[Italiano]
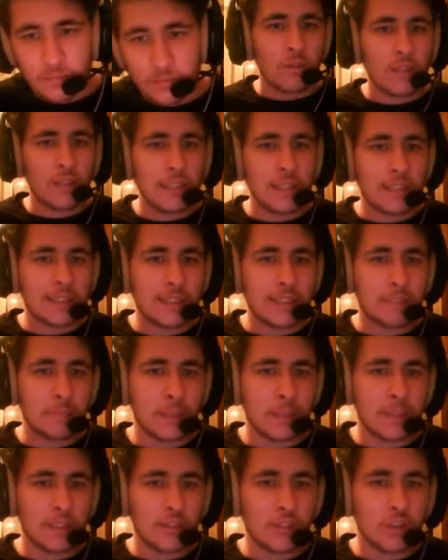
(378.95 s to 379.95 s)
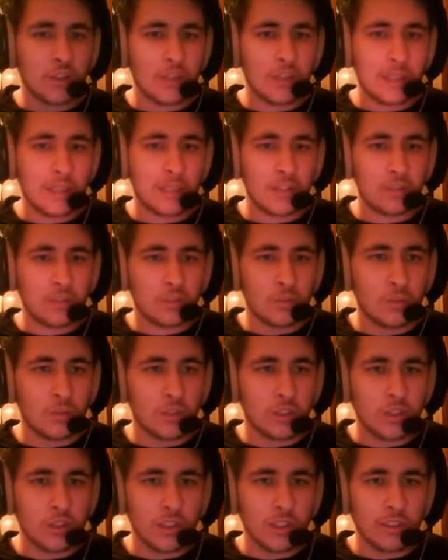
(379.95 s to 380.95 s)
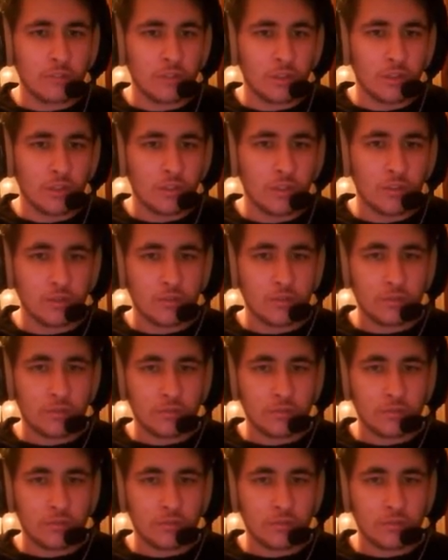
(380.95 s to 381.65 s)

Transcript: Guarda che stiamo perdendo come, le, come, lo schifo.